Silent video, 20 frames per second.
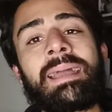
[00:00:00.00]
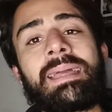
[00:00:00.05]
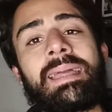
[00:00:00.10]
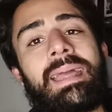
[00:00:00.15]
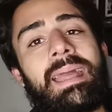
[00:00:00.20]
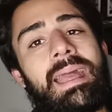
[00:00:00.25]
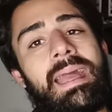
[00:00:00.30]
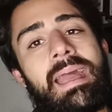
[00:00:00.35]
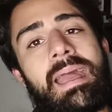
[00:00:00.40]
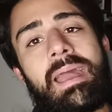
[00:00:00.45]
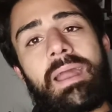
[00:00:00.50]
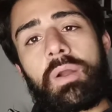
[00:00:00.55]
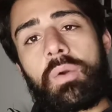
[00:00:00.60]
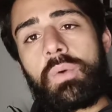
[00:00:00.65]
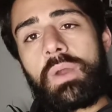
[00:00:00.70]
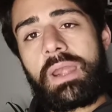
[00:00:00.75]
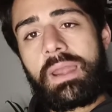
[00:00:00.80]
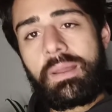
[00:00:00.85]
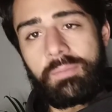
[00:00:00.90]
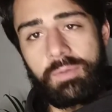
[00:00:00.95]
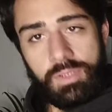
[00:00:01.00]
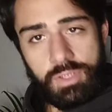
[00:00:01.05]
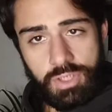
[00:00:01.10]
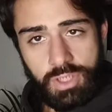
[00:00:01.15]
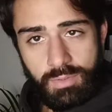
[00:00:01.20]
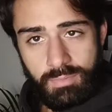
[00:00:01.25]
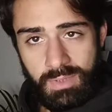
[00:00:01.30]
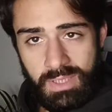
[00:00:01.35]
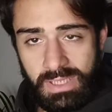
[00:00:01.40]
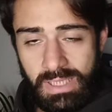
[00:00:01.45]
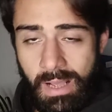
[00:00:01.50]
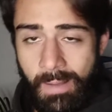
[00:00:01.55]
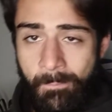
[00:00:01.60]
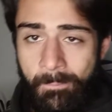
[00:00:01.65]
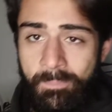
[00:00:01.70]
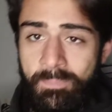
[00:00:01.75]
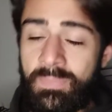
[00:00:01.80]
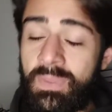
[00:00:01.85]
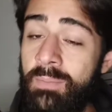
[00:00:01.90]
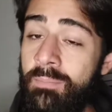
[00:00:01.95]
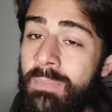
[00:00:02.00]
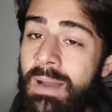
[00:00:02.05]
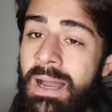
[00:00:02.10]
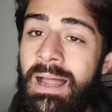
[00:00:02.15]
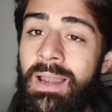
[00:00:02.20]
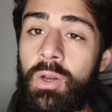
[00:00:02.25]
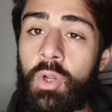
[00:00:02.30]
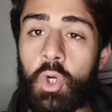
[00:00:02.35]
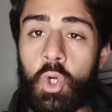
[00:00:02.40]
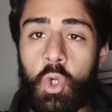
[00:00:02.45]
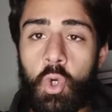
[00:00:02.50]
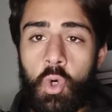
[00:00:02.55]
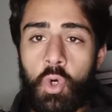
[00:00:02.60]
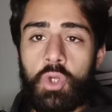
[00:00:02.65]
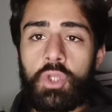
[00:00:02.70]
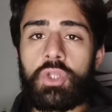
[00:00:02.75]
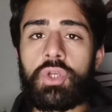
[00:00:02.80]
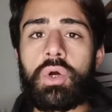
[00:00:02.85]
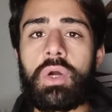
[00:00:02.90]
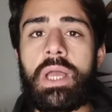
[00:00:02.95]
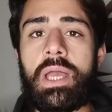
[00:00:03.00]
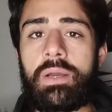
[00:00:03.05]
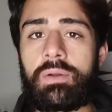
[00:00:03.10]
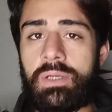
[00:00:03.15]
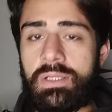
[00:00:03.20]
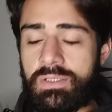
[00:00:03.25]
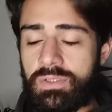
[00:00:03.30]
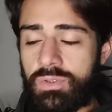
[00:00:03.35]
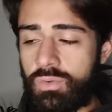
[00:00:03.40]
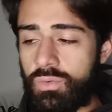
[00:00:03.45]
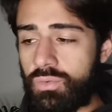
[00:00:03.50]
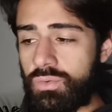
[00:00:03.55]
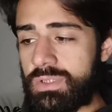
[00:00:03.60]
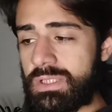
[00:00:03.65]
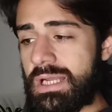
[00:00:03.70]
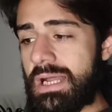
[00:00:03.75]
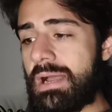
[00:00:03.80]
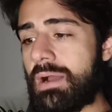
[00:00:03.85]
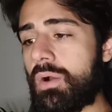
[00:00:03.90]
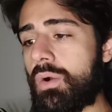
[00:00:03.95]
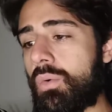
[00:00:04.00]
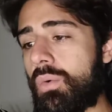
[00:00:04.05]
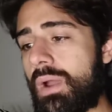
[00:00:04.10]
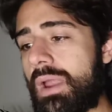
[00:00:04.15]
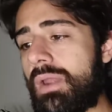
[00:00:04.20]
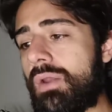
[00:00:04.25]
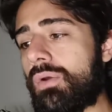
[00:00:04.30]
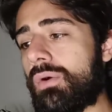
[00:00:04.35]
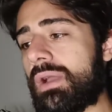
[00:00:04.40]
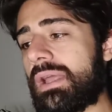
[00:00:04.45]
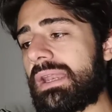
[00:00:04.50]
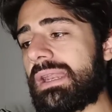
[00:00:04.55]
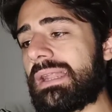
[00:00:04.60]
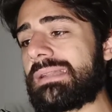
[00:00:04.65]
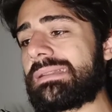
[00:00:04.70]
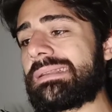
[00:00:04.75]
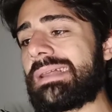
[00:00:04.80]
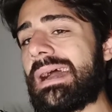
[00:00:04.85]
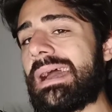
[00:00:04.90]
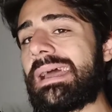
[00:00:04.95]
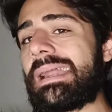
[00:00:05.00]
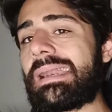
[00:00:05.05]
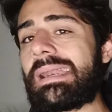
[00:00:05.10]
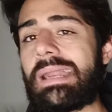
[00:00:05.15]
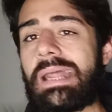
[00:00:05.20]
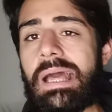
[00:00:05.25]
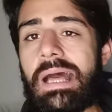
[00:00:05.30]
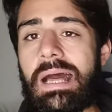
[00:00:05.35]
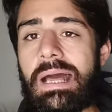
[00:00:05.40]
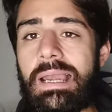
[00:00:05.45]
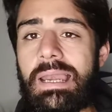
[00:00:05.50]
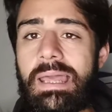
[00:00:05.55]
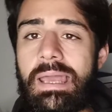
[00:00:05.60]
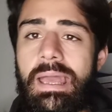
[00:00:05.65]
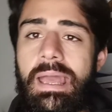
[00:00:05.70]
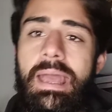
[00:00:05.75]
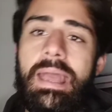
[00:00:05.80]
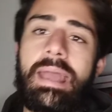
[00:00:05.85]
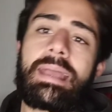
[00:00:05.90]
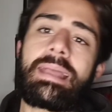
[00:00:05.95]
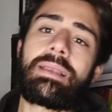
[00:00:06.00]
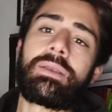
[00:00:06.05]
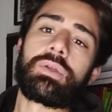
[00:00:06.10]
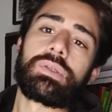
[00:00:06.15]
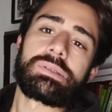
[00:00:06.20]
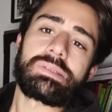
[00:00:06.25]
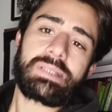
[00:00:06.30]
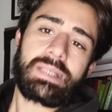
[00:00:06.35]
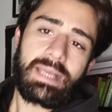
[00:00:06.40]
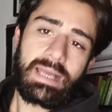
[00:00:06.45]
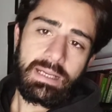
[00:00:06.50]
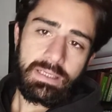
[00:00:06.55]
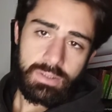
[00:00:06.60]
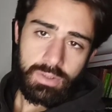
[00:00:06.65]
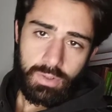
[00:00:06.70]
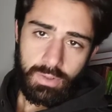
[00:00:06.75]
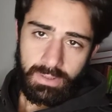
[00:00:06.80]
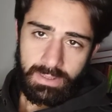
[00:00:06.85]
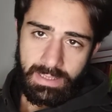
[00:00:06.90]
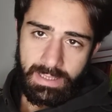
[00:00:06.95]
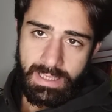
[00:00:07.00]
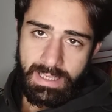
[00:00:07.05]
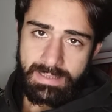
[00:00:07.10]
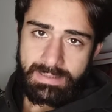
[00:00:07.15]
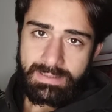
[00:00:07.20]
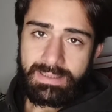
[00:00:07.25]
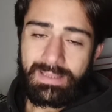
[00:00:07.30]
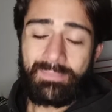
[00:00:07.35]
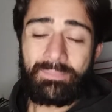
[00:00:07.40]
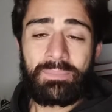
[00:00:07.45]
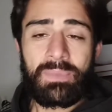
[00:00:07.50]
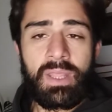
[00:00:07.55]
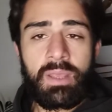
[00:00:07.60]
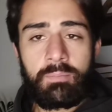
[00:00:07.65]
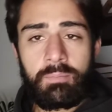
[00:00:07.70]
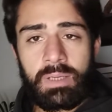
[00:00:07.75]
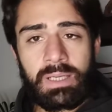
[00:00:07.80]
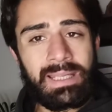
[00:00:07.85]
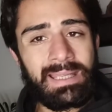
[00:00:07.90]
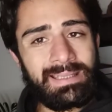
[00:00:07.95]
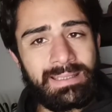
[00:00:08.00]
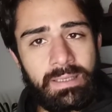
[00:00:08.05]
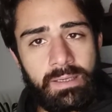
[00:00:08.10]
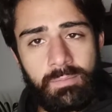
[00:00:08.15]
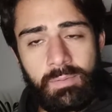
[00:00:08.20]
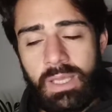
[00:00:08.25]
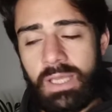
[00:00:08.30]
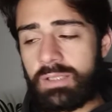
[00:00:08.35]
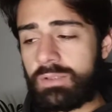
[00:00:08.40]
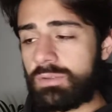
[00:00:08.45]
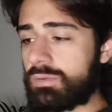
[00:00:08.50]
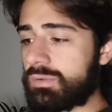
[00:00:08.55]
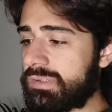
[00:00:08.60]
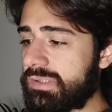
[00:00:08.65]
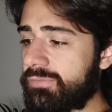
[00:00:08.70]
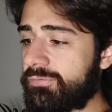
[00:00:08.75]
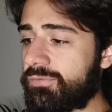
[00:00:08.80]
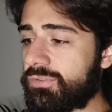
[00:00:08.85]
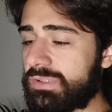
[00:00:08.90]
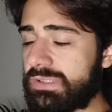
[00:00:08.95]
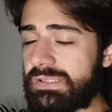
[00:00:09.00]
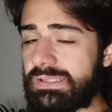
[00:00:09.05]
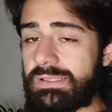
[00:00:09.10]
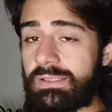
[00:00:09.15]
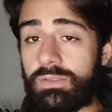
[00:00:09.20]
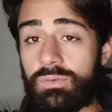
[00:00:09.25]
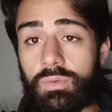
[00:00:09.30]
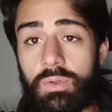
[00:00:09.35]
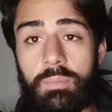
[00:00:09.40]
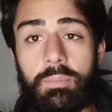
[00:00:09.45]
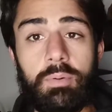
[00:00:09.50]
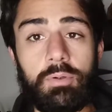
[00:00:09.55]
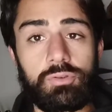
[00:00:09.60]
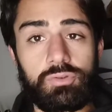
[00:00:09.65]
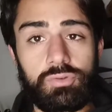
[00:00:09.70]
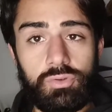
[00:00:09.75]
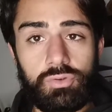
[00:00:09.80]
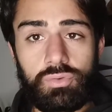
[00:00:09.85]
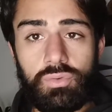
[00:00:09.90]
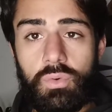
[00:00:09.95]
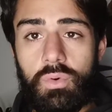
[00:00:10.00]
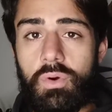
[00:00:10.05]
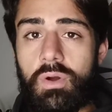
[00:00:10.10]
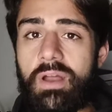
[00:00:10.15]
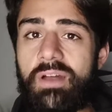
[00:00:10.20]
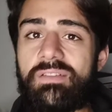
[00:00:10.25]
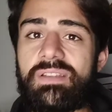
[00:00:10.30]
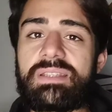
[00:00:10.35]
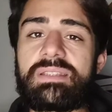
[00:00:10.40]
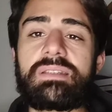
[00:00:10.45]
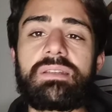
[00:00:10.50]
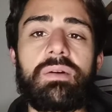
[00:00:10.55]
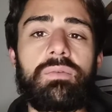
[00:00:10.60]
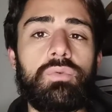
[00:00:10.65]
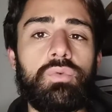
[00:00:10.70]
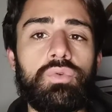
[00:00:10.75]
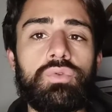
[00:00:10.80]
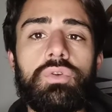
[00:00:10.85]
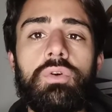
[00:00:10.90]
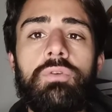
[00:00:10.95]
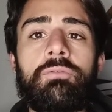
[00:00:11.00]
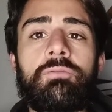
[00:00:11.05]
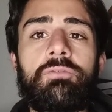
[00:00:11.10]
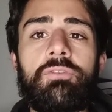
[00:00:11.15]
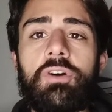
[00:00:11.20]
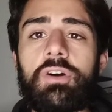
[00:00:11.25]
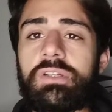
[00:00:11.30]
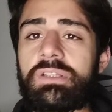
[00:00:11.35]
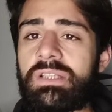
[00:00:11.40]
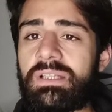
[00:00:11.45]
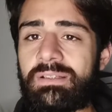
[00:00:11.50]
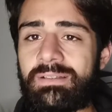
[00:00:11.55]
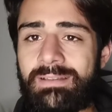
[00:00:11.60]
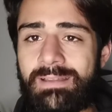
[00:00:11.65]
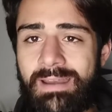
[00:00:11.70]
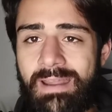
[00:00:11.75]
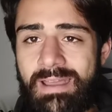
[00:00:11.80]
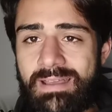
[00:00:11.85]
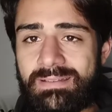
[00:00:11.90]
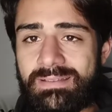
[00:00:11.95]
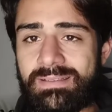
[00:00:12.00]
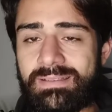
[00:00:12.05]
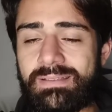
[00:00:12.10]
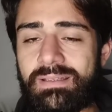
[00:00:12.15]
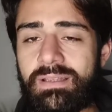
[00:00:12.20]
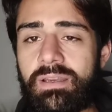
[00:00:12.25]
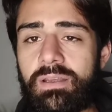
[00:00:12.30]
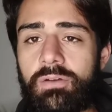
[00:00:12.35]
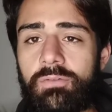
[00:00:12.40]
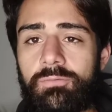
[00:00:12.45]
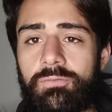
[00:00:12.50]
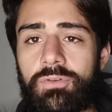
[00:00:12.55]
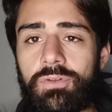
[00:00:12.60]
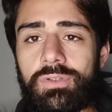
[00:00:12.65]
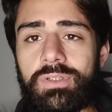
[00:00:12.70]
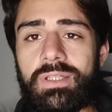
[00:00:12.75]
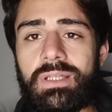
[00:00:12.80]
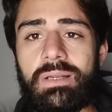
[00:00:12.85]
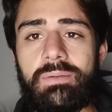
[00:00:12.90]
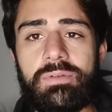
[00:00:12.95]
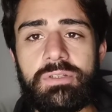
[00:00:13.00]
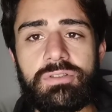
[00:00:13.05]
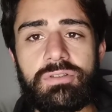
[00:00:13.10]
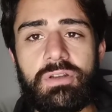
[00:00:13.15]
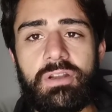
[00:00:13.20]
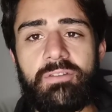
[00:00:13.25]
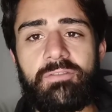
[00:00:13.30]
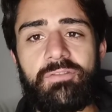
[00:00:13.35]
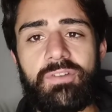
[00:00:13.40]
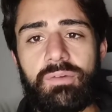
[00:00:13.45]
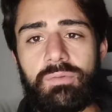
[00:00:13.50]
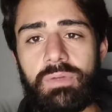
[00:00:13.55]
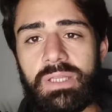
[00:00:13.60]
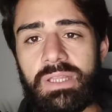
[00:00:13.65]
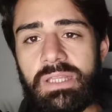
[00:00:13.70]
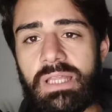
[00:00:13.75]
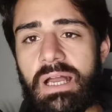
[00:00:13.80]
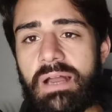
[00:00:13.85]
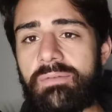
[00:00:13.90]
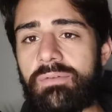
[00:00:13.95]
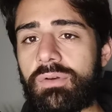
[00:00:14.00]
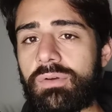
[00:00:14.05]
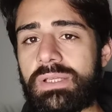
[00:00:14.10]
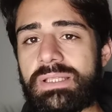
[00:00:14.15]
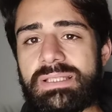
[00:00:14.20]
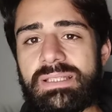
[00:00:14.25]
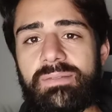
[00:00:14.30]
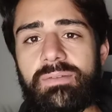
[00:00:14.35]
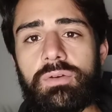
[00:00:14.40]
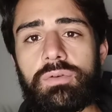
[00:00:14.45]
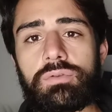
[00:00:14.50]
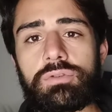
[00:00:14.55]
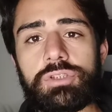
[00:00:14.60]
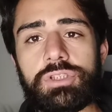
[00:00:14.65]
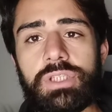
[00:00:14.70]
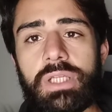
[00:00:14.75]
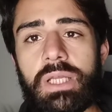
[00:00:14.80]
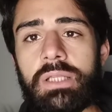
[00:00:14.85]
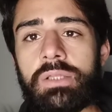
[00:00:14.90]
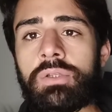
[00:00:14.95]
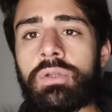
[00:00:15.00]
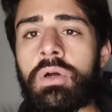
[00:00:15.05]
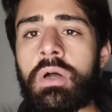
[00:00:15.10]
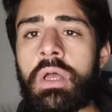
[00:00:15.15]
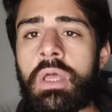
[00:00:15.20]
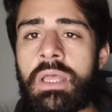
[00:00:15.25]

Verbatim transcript: che è quella percepita, ma l'orgoglio è una scusa, quello che in realtà è reale è lo scarso interesse, perché ti ripeto, se fossi stato tu al posto suo e avessi avuto un forte interesse nei confronti della persona che frequentavi o che stavi conoscendo,